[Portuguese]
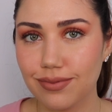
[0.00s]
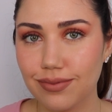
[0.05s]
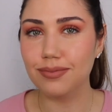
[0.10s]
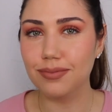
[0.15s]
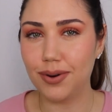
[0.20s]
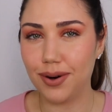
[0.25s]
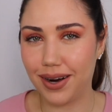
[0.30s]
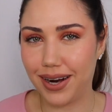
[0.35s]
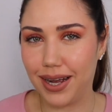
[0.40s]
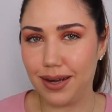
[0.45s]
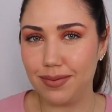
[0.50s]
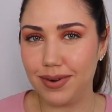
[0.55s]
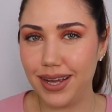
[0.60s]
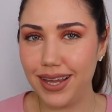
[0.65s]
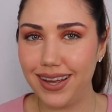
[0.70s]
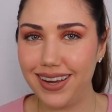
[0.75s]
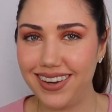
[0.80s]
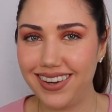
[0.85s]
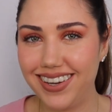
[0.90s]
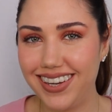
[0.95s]
Boca
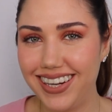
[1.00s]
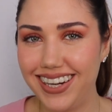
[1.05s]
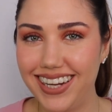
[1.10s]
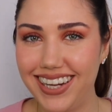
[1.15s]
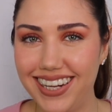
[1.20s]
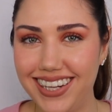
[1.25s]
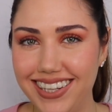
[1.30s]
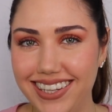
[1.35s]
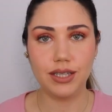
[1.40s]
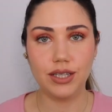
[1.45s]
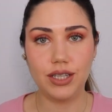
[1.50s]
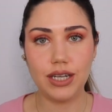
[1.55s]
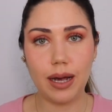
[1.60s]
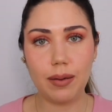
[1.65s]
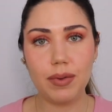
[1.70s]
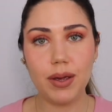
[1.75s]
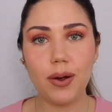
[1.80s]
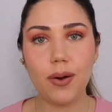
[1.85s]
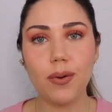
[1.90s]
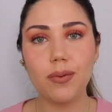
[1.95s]
maior, hein?
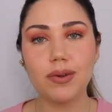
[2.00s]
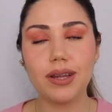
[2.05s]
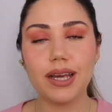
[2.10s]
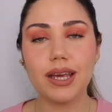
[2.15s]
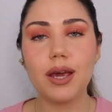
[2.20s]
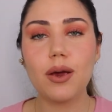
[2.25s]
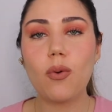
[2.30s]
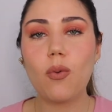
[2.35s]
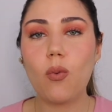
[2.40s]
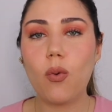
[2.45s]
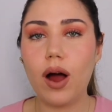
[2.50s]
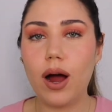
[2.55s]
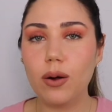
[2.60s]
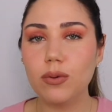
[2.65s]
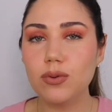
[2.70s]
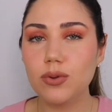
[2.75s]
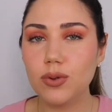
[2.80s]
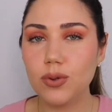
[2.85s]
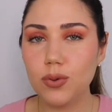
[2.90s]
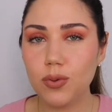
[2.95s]
Já me conta aqui
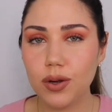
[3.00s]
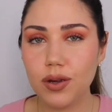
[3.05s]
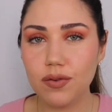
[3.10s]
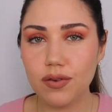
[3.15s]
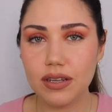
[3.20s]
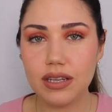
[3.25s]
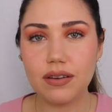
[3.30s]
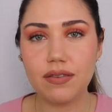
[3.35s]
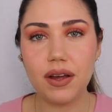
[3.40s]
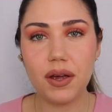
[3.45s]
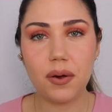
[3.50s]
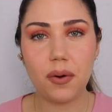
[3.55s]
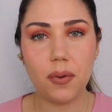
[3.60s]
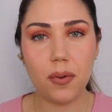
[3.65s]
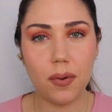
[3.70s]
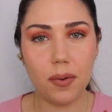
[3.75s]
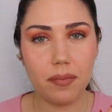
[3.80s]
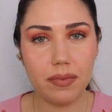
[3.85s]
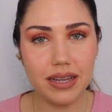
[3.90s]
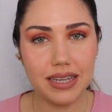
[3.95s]
qual truque você vai
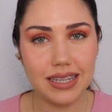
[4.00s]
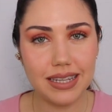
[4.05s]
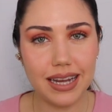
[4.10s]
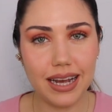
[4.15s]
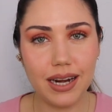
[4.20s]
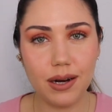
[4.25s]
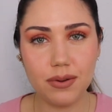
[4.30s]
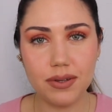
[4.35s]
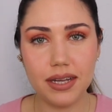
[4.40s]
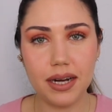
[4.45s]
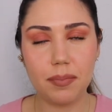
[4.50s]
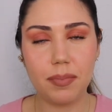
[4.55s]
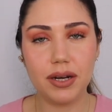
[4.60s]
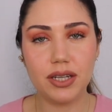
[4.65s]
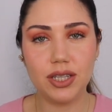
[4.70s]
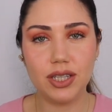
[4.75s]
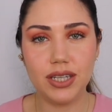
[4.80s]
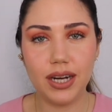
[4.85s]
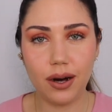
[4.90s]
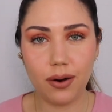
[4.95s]
começar a usar a
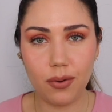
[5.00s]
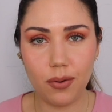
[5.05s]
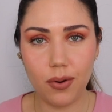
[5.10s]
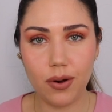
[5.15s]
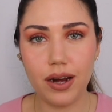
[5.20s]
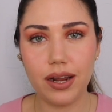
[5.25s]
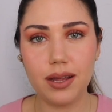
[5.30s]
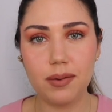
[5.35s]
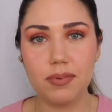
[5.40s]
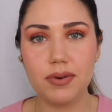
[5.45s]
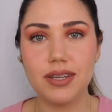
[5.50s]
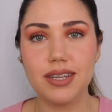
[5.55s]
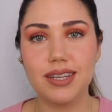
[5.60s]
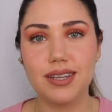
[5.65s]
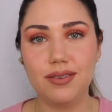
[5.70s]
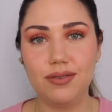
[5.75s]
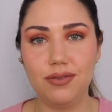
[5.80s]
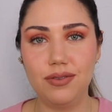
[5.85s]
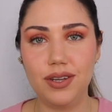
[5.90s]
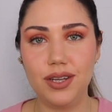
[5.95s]
partir de agora, depois
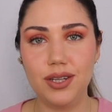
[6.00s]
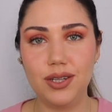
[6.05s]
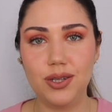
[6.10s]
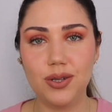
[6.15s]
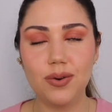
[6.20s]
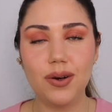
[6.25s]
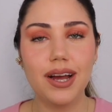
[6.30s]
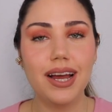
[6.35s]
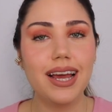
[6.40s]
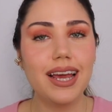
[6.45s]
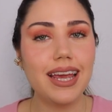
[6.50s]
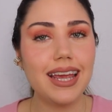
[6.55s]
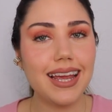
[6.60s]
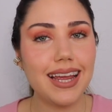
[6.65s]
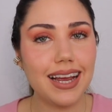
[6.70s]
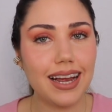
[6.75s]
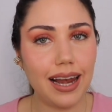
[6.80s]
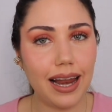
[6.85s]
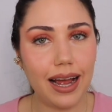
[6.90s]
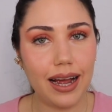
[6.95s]
desse vídeo.
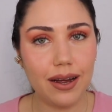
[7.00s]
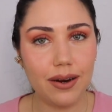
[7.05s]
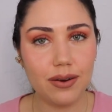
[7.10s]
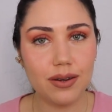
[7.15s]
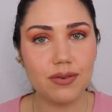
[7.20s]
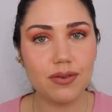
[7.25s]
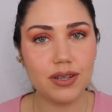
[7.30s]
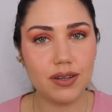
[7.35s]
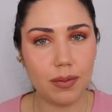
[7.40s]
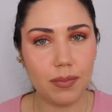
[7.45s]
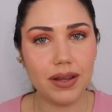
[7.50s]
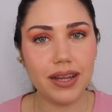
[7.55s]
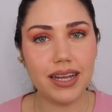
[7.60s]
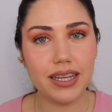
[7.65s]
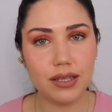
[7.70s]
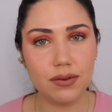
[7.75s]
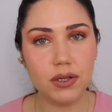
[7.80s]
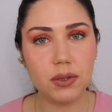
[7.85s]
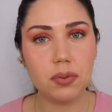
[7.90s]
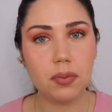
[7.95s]
E claro que você vai mandar
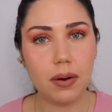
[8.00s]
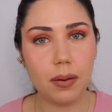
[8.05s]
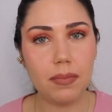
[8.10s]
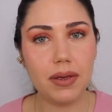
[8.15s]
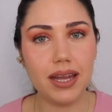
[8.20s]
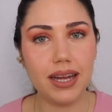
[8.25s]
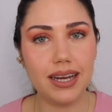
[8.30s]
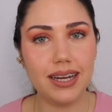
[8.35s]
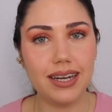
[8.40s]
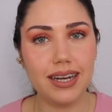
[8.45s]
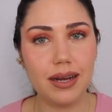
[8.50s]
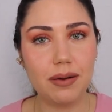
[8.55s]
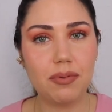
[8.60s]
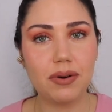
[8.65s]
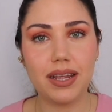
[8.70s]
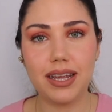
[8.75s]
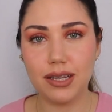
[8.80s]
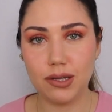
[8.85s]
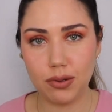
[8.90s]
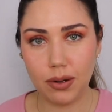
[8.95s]
esse vídeo pra uma amiga, né?
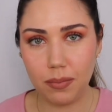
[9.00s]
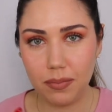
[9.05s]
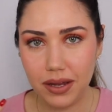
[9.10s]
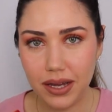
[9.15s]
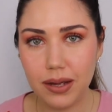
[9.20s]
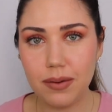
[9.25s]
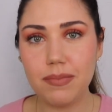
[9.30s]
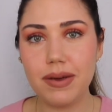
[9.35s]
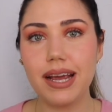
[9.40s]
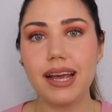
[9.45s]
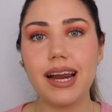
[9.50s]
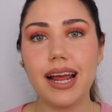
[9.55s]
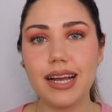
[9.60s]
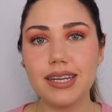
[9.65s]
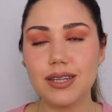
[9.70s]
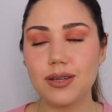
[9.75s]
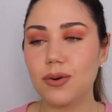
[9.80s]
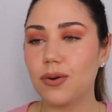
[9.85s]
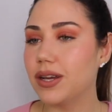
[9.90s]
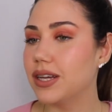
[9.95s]
Porque a sua amiga
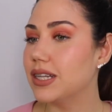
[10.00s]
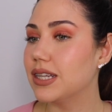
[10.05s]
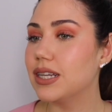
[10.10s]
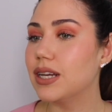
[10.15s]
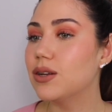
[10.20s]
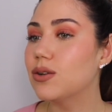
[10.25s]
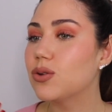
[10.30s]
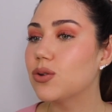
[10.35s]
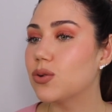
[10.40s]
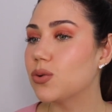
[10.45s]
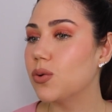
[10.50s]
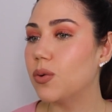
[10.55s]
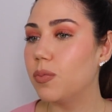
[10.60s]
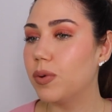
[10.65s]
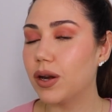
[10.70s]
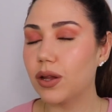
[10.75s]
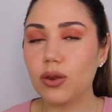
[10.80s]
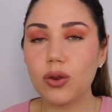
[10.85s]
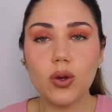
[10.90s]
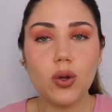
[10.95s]
merece conhecer
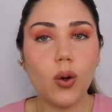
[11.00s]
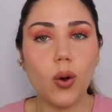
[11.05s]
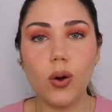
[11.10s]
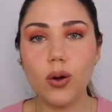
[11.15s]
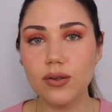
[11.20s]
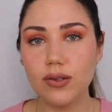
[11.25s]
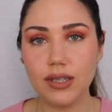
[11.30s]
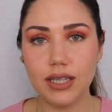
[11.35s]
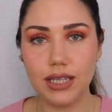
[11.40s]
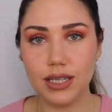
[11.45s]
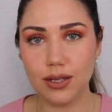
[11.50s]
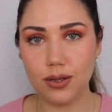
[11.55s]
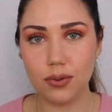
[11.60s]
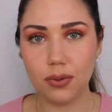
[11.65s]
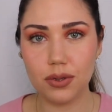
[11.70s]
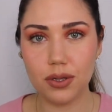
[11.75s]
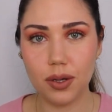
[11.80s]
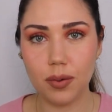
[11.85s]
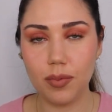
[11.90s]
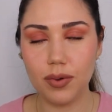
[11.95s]
super todos esses
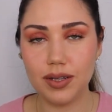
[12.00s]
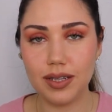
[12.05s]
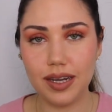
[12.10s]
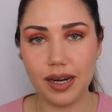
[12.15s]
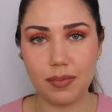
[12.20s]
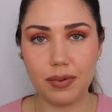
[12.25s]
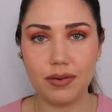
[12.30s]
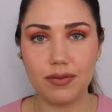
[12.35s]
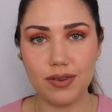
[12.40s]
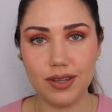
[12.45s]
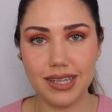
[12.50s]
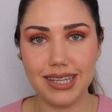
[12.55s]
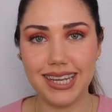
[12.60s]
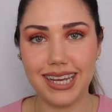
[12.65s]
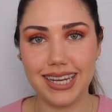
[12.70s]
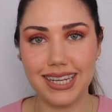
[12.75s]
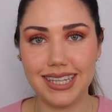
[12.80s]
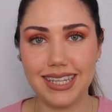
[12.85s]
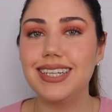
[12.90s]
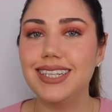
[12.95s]
truques que eu mostrei pra
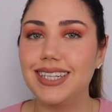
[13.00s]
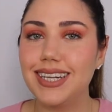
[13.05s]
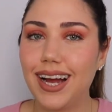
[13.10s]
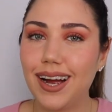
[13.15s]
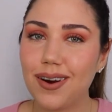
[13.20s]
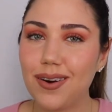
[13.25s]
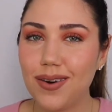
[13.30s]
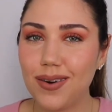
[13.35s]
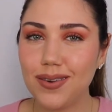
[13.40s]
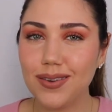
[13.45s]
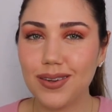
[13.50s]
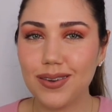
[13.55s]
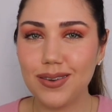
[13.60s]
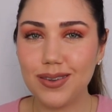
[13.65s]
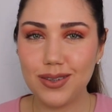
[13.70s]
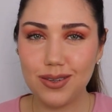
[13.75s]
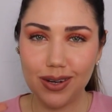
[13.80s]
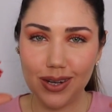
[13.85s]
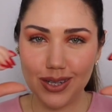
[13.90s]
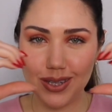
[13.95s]
vocês. Já conto
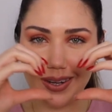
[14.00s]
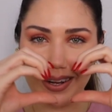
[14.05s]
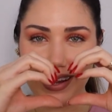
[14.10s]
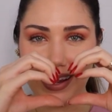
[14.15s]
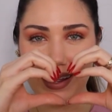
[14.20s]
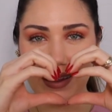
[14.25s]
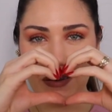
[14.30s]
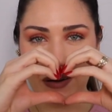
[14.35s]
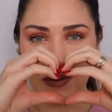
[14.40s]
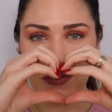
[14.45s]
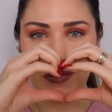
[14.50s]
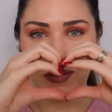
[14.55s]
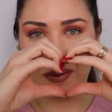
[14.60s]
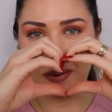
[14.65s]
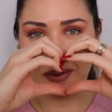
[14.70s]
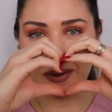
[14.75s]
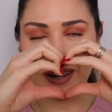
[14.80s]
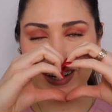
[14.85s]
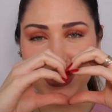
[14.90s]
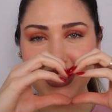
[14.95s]
com sua joinha do
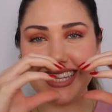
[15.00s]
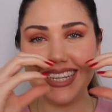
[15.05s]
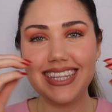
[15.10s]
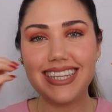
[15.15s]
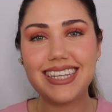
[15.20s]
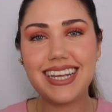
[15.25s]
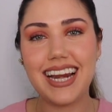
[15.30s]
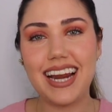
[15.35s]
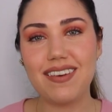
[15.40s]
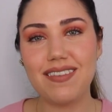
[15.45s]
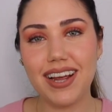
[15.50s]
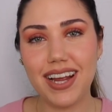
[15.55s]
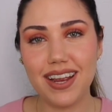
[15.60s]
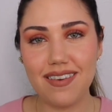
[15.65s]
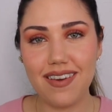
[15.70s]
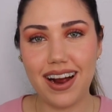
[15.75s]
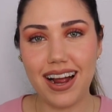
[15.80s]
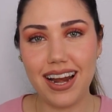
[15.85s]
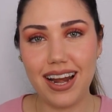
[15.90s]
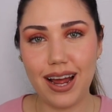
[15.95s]
amor, se inscreva aqui
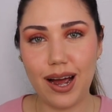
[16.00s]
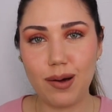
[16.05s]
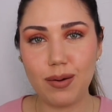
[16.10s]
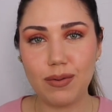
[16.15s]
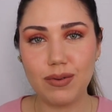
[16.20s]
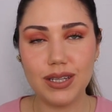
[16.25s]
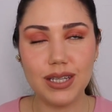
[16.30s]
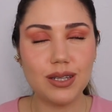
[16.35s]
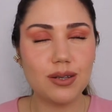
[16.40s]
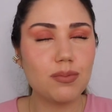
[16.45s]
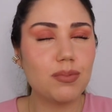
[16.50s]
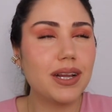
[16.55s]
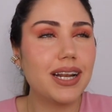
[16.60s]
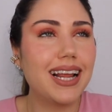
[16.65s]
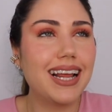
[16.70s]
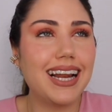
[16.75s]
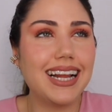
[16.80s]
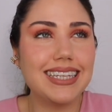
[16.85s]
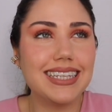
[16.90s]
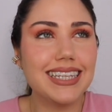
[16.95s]
no canal pra vocês não
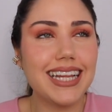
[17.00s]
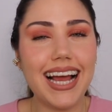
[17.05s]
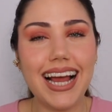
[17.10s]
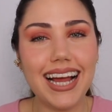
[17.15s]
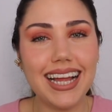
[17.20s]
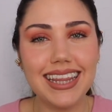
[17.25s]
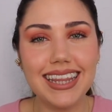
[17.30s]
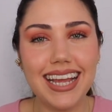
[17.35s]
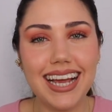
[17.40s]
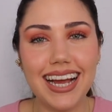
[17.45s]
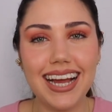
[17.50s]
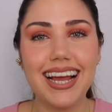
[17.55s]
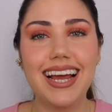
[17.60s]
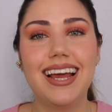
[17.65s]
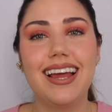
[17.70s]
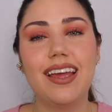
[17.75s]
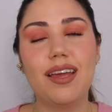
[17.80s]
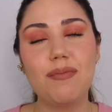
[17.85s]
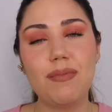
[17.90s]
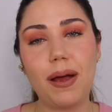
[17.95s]
perderem nada.
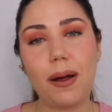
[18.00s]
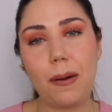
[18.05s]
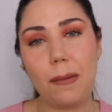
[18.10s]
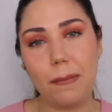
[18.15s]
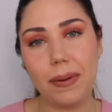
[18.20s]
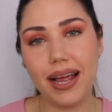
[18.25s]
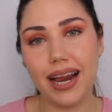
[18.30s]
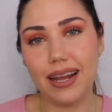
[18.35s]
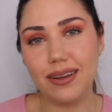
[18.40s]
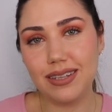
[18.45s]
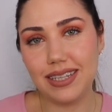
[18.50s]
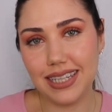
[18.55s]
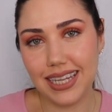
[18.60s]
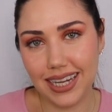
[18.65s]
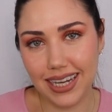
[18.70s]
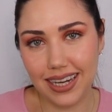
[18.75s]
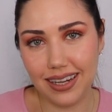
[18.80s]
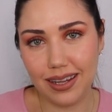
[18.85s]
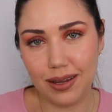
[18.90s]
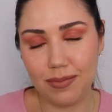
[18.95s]
E me acompanha lá no
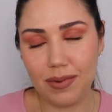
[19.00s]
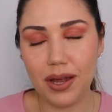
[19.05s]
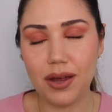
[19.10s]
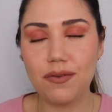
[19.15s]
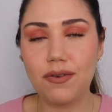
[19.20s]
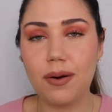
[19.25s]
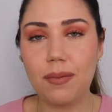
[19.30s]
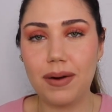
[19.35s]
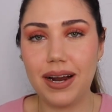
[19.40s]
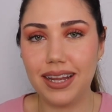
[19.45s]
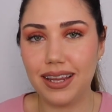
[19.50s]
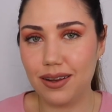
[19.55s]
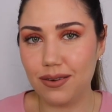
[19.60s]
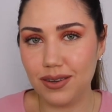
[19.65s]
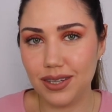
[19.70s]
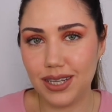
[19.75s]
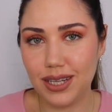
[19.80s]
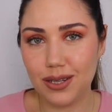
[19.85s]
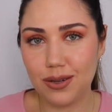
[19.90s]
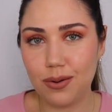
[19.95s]
Instagram também que eu vou amar ter
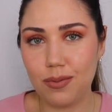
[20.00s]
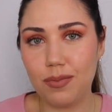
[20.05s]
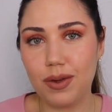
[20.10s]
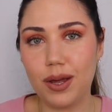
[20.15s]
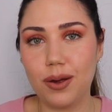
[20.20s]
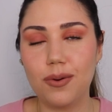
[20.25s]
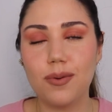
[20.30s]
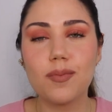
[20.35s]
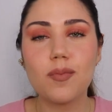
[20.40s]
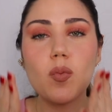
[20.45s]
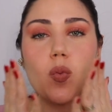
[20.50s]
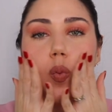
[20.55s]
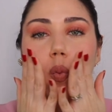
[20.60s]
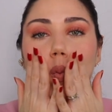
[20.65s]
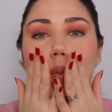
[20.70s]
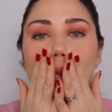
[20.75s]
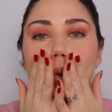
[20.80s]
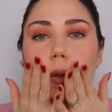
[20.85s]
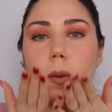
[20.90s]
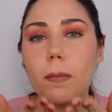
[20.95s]
vocês comigo.
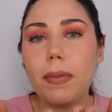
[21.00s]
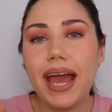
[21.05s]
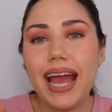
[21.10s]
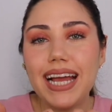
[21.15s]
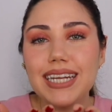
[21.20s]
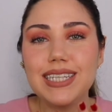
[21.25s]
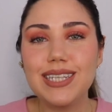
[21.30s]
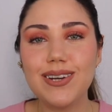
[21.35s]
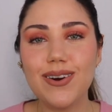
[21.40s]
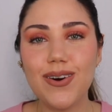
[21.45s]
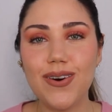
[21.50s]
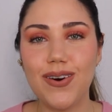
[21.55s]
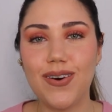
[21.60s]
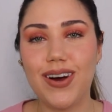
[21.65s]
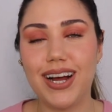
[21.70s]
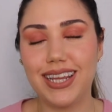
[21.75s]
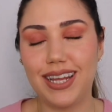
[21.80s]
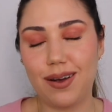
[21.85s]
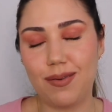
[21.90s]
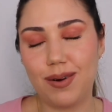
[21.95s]
Beijo,
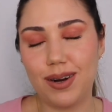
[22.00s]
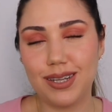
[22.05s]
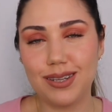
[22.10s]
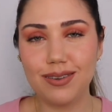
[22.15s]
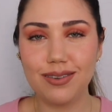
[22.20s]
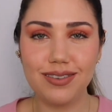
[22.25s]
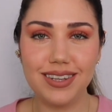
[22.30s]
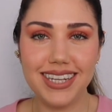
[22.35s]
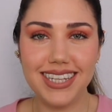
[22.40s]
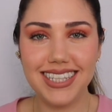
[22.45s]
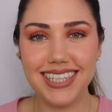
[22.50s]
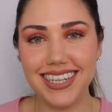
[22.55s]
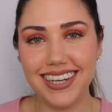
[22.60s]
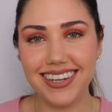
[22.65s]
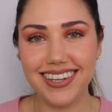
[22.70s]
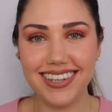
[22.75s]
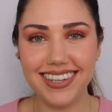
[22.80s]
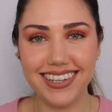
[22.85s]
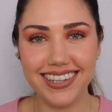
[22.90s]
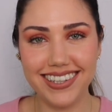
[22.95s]
até o próximo
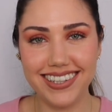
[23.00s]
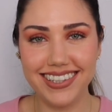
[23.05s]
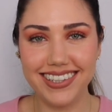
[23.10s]
vídeo!